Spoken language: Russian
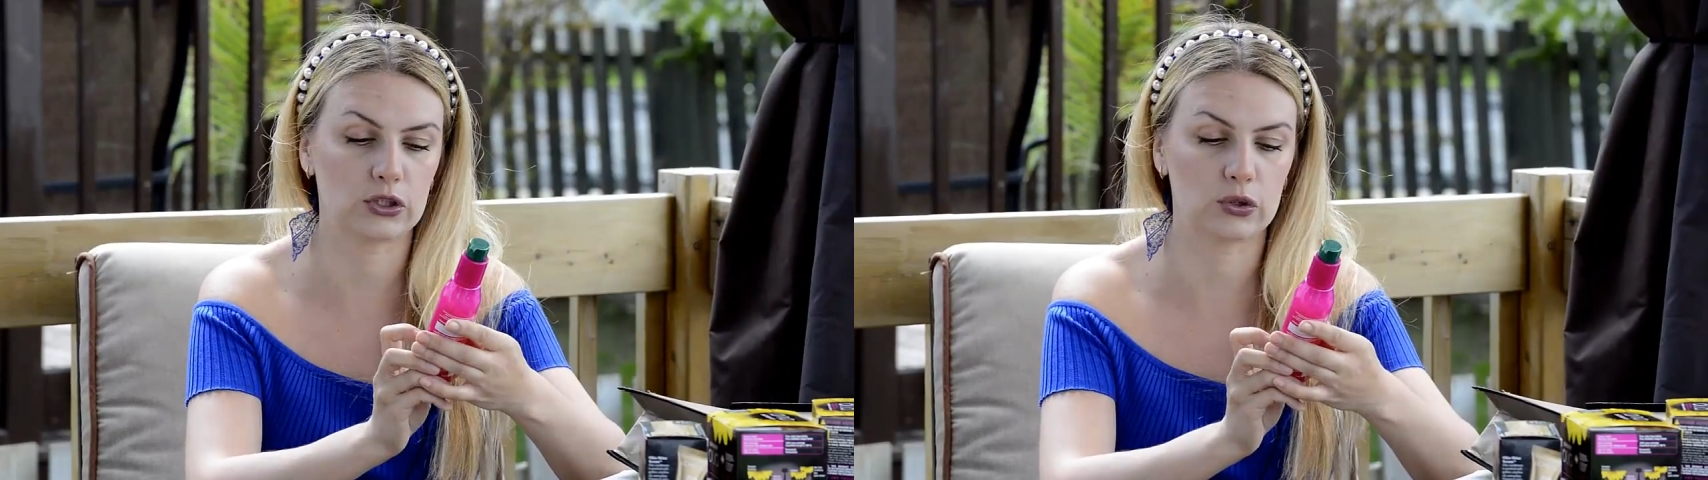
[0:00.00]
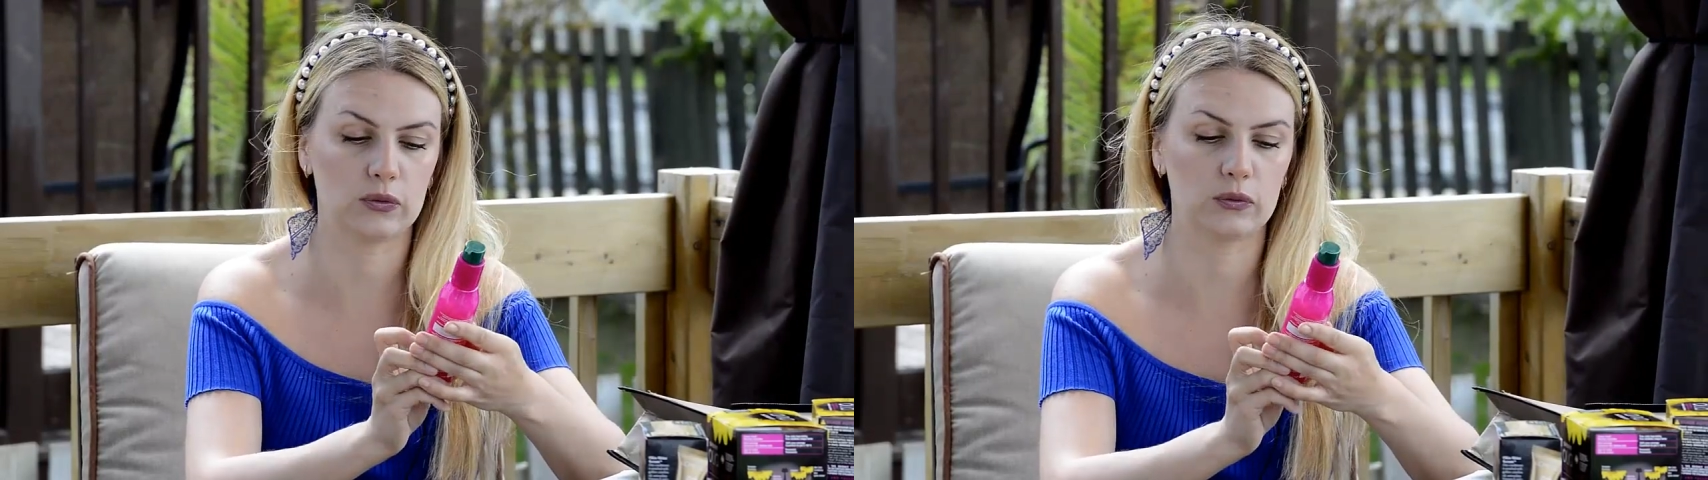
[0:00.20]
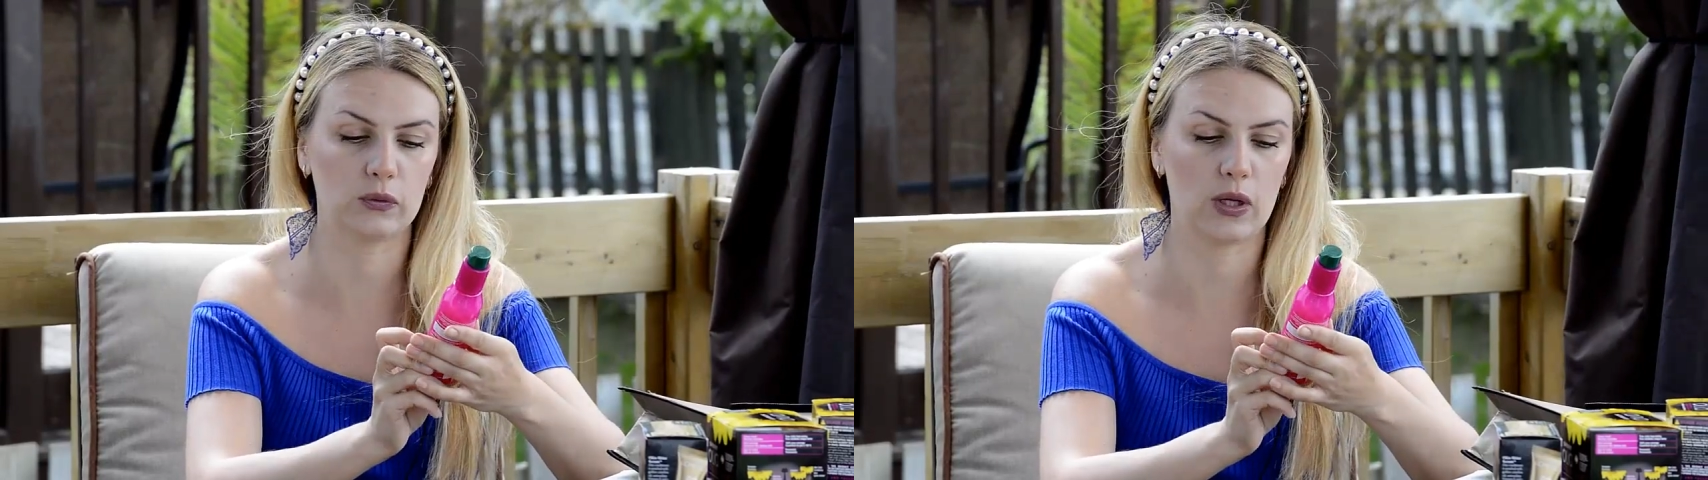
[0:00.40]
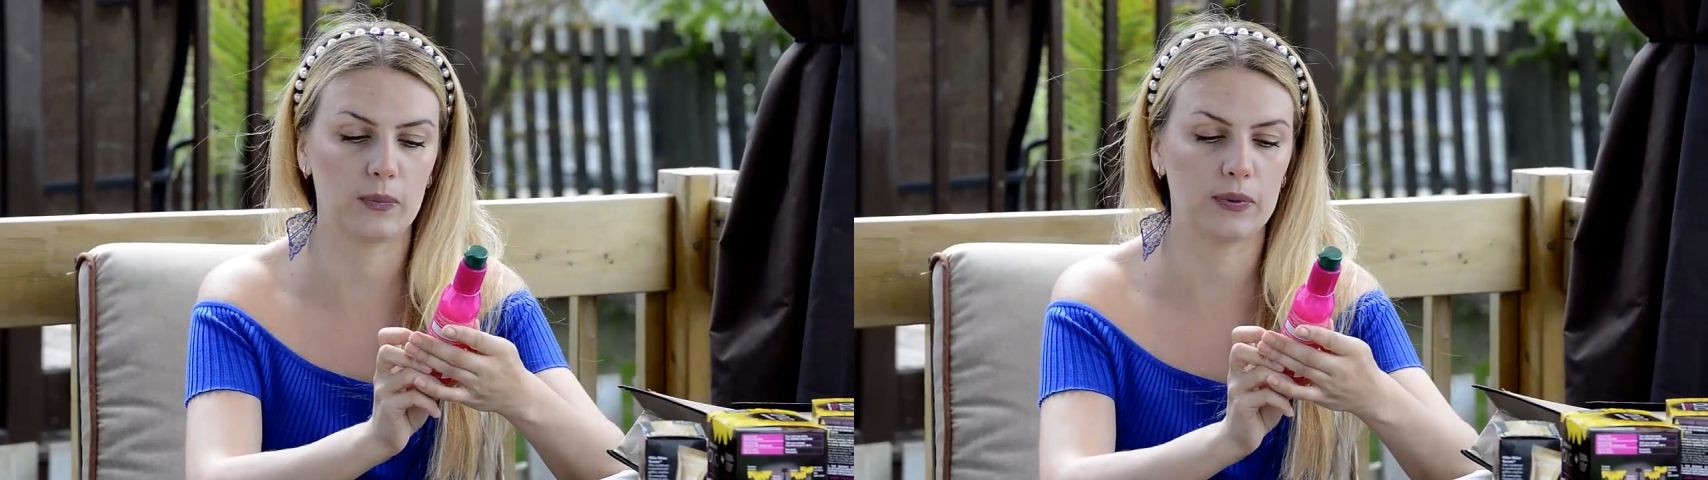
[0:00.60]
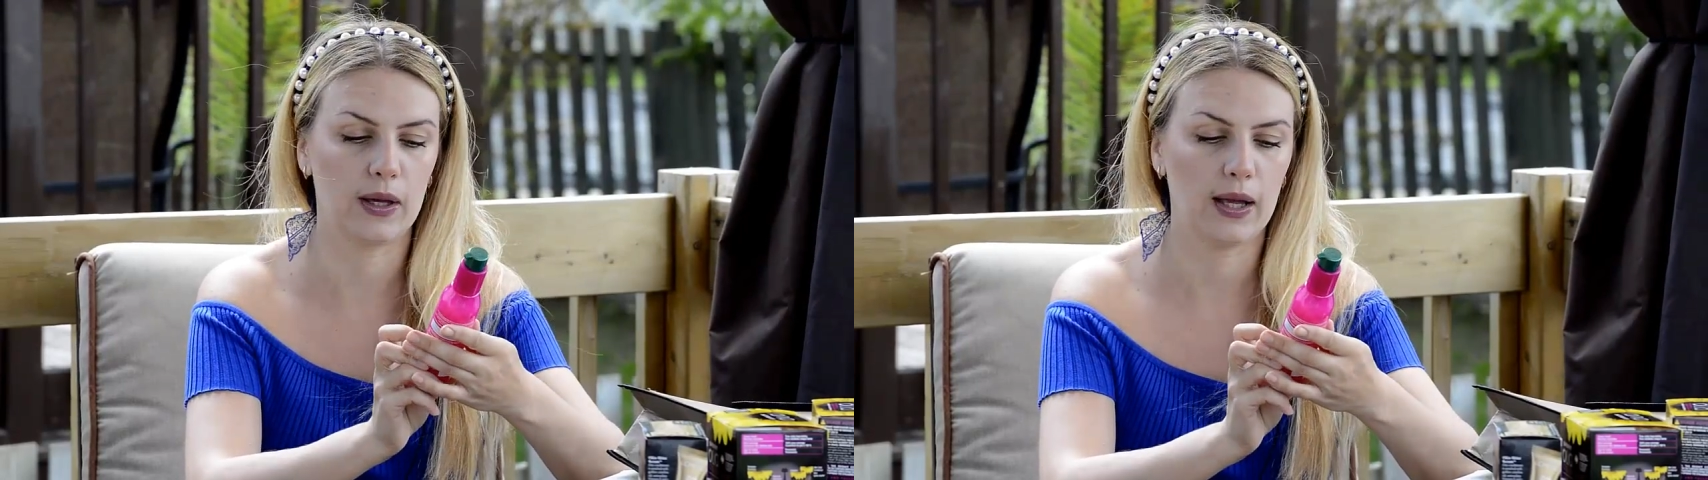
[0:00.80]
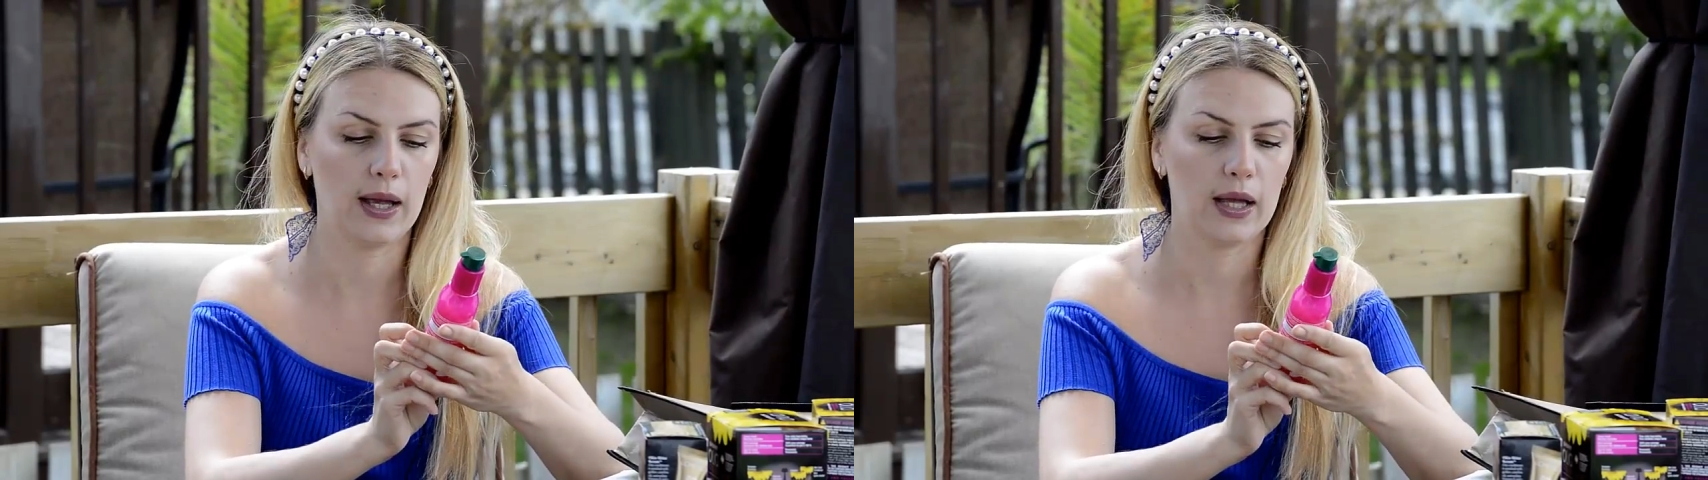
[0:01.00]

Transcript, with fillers: и, что, ну, как бы,